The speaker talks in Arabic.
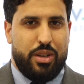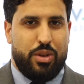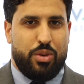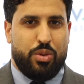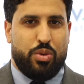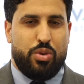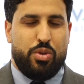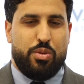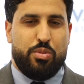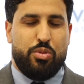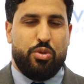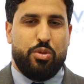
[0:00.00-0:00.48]

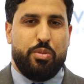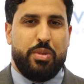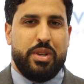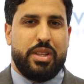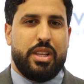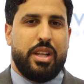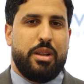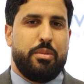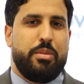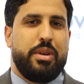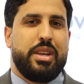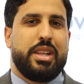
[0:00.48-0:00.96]
نقوموا
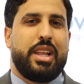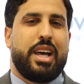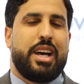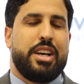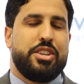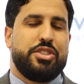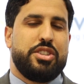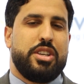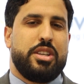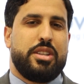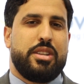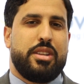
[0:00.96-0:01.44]
بتلبيه
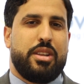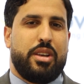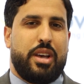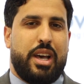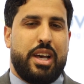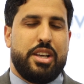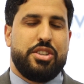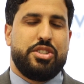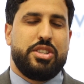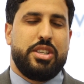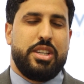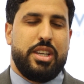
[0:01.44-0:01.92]
حاجات
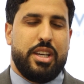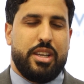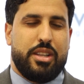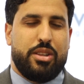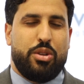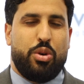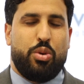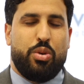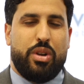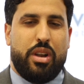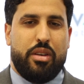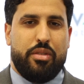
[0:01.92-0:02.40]

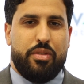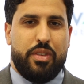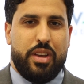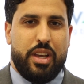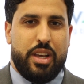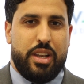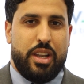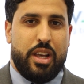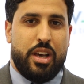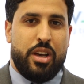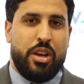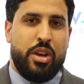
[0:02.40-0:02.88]
حاجيات
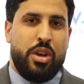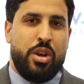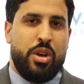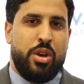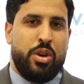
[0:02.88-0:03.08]
حلفائنا